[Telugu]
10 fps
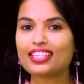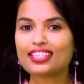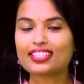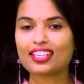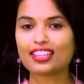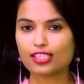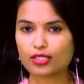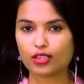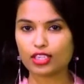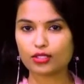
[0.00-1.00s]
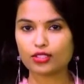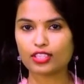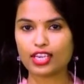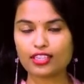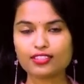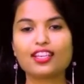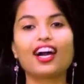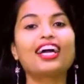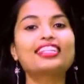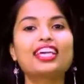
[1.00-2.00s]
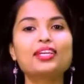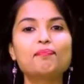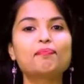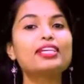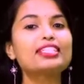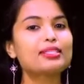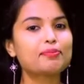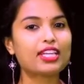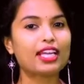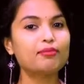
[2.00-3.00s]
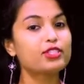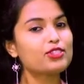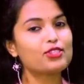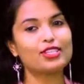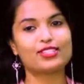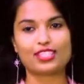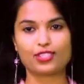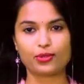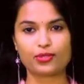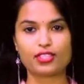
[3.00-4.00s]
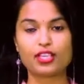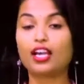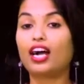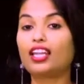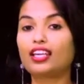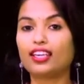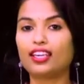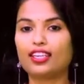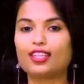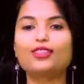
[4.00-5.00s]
ఏదైనా సరే తెలుసుకోవాలనుకుంటున్నారా అయితే ప్లీజ్ సబ్స్క్రైబ్ స్టూడియో సిక్స్ న్యూస్ అలాగే